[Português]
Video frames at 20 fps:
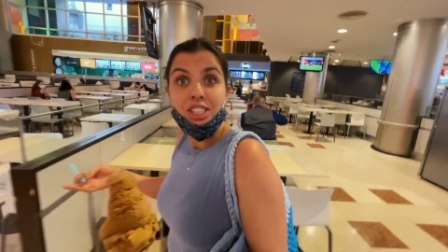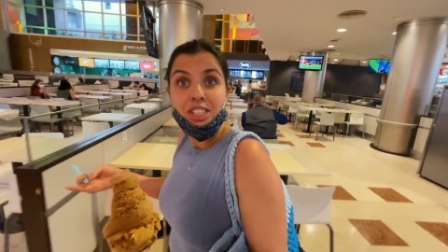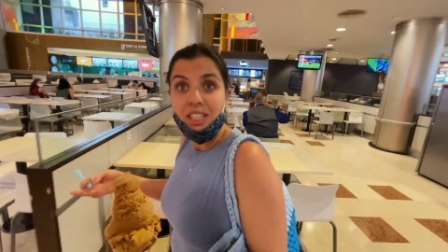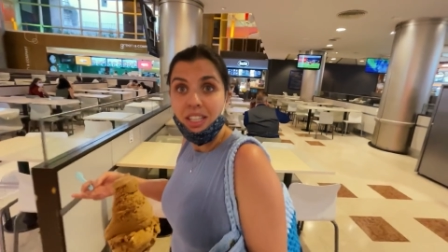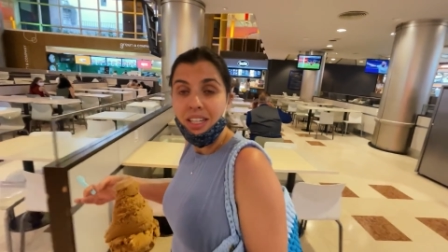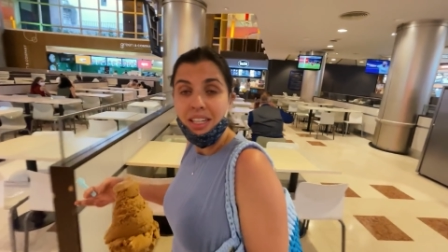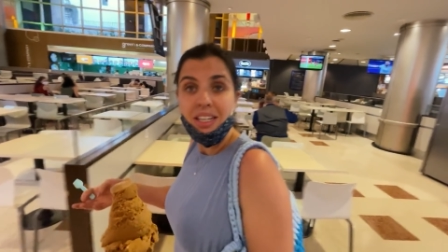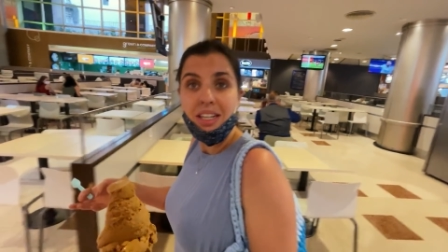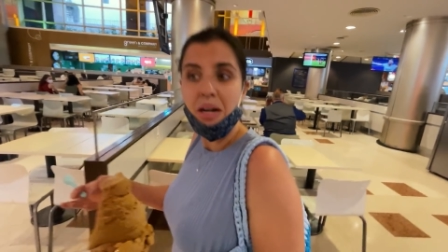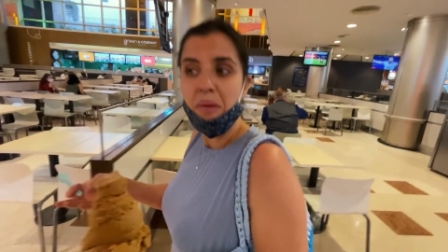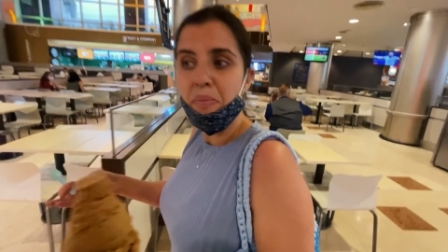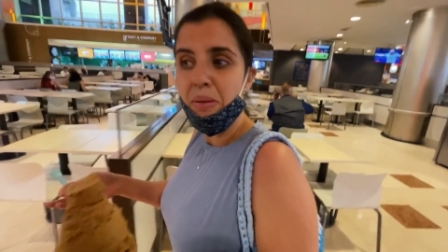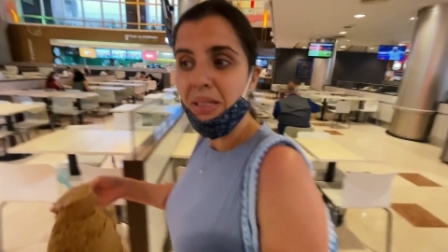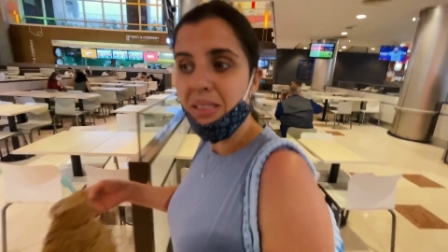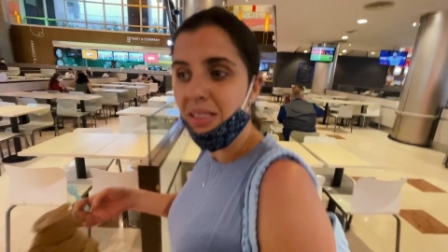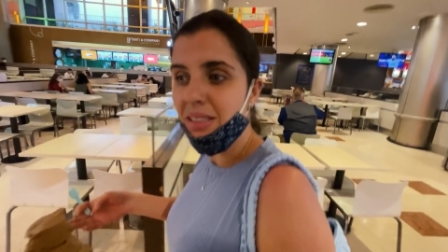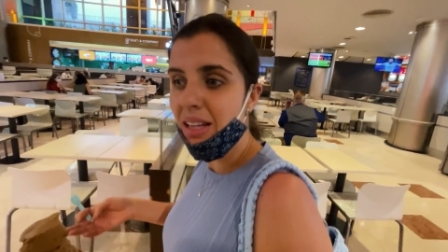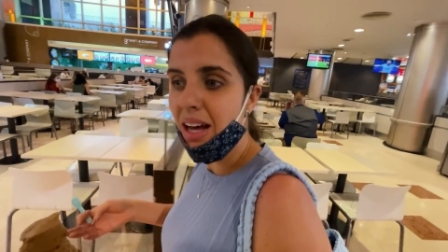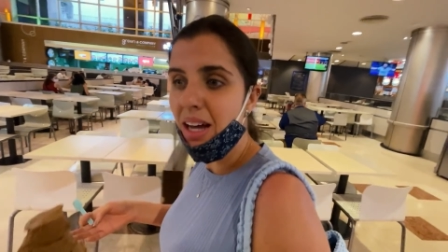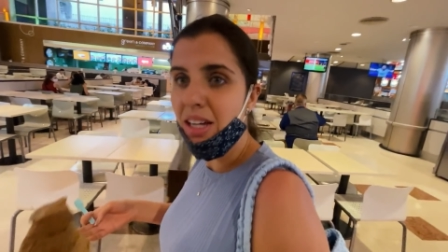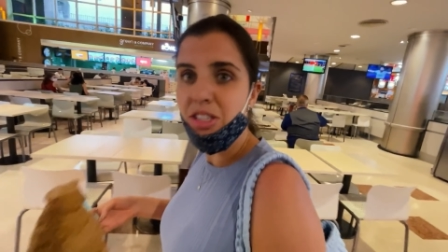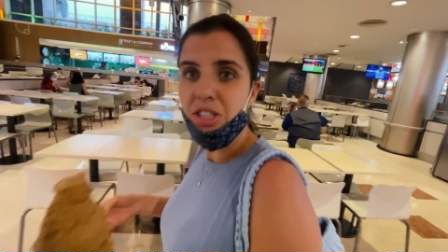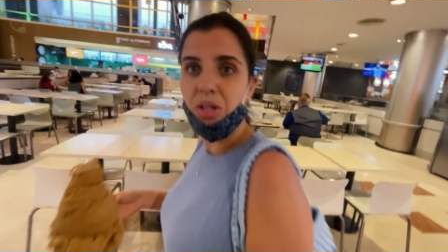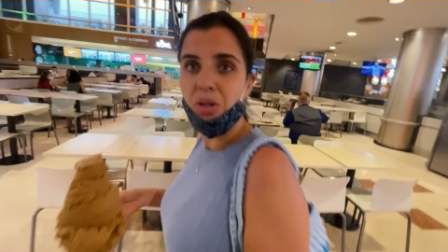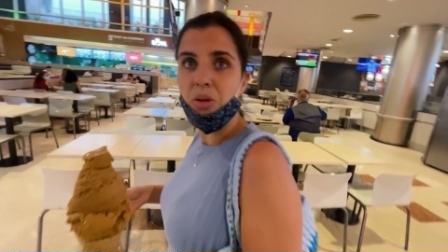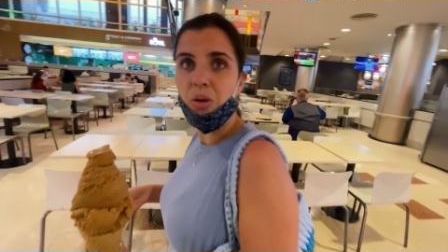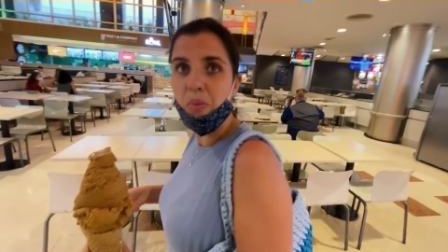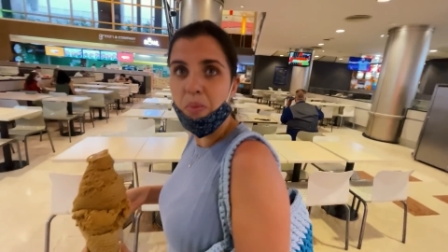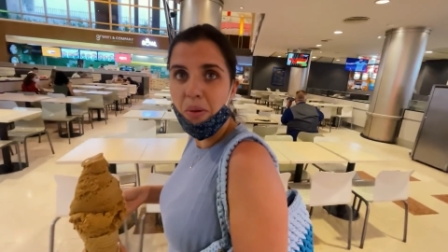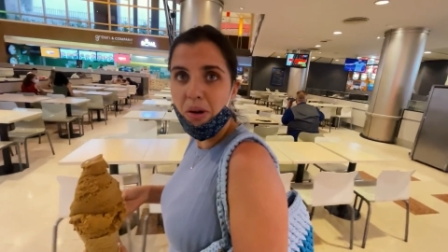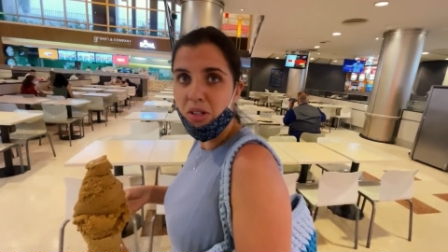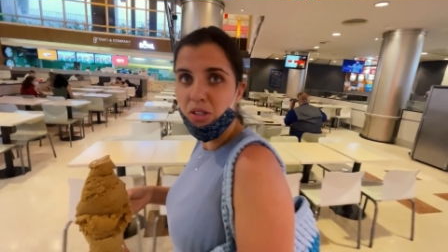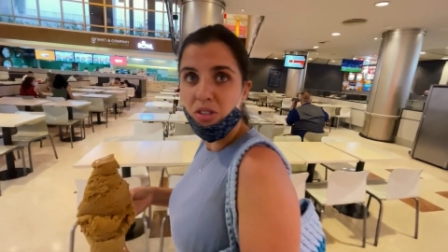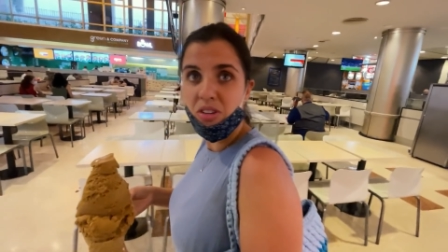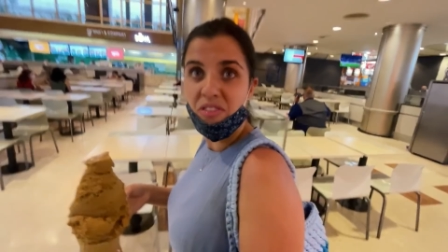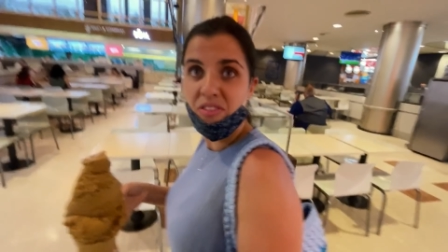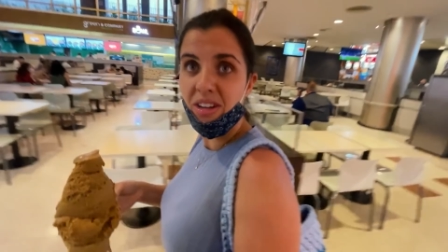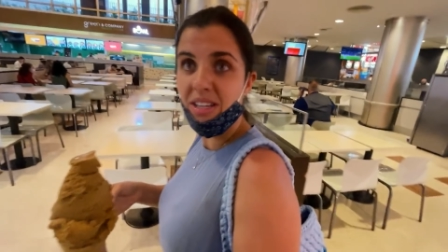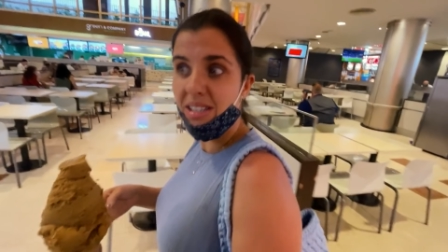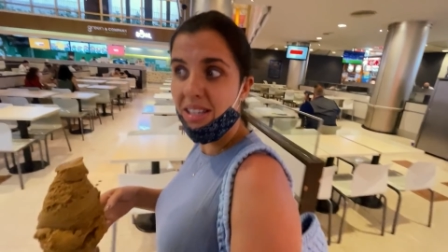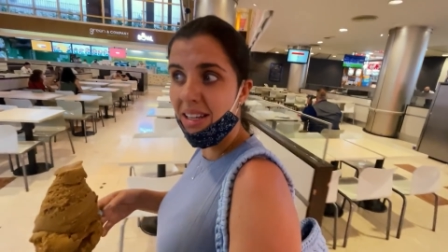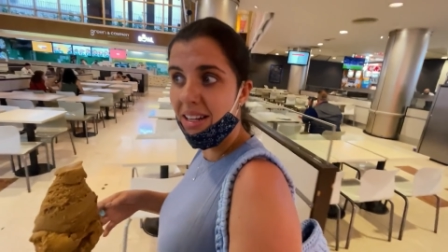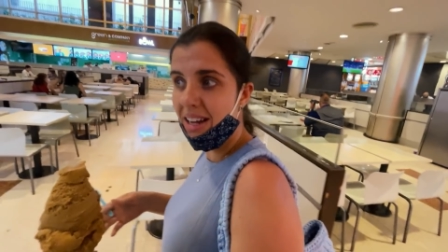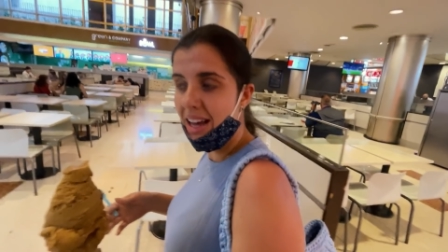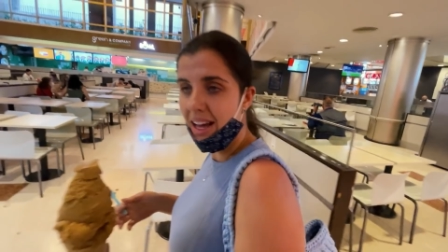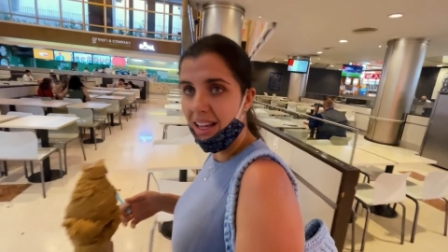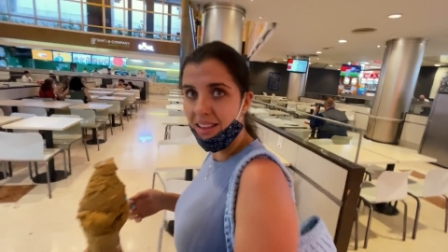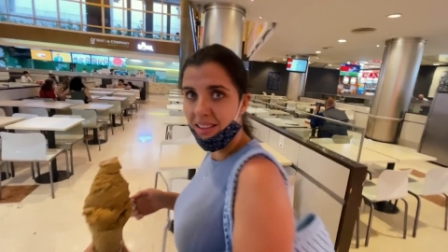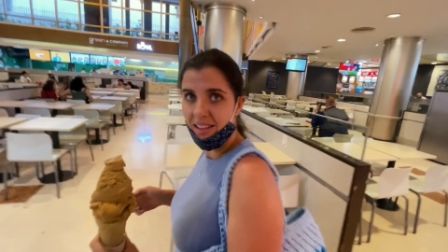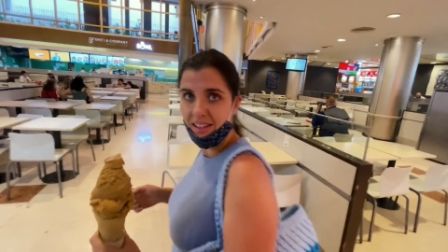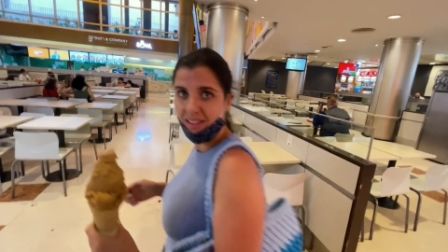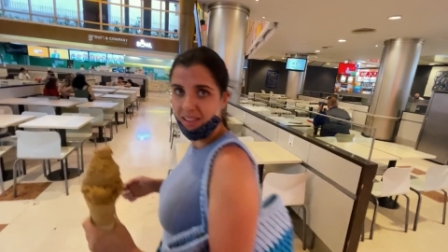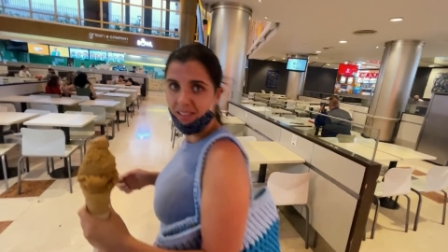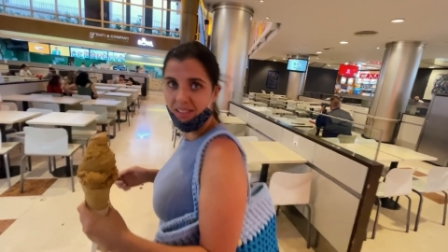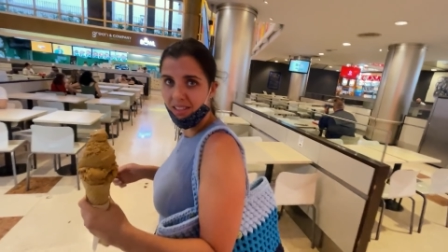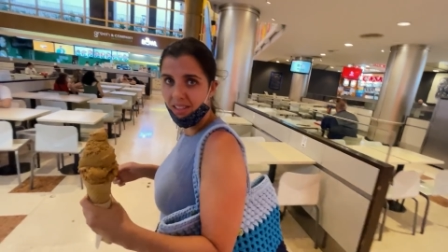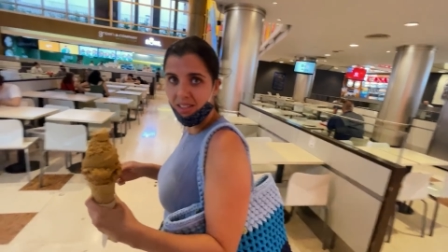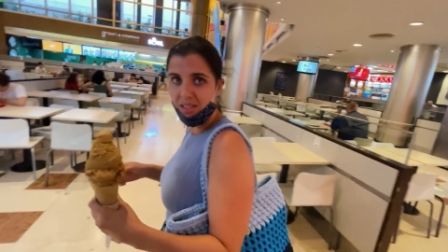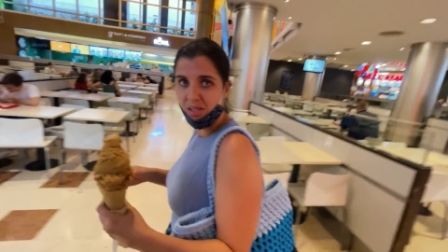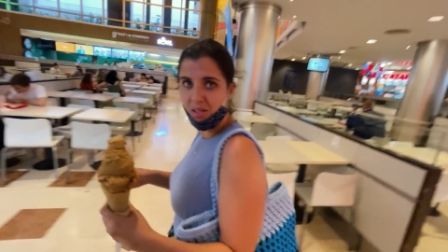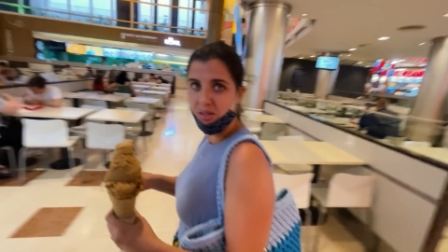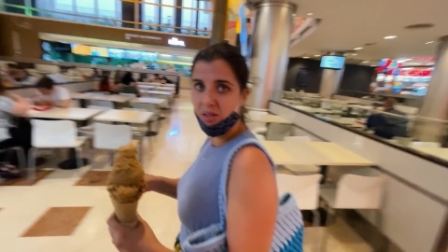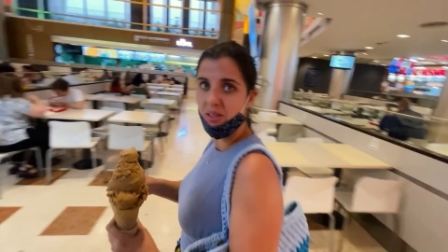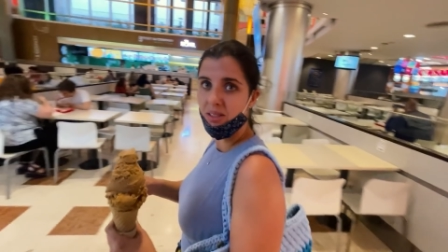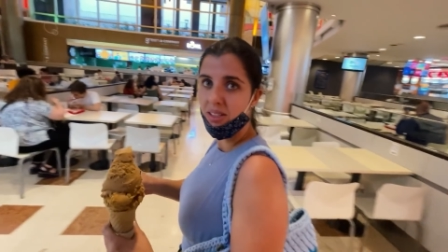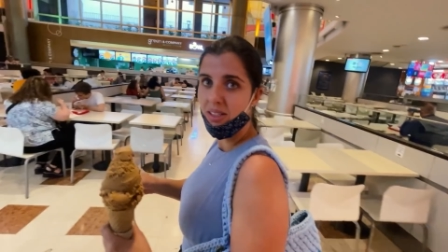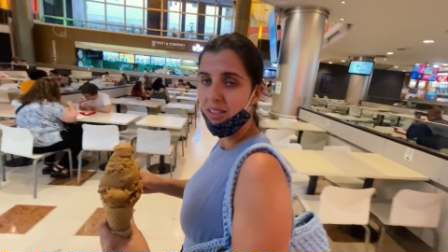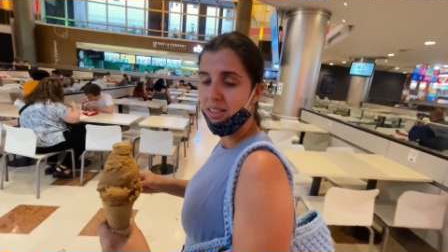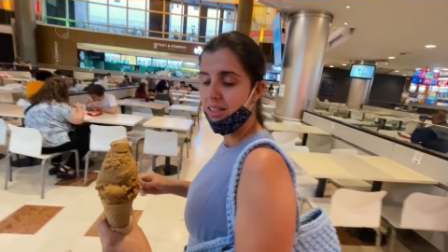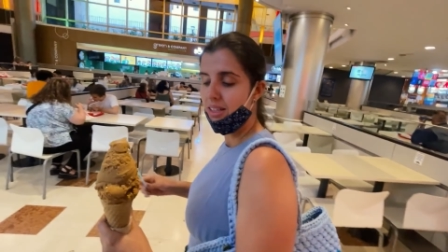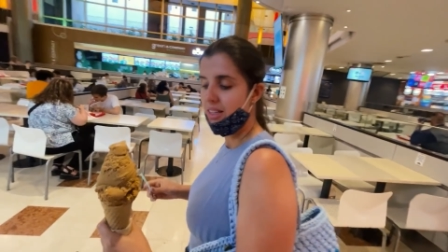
Incapacidade. Total, e de revolta. É. Isso.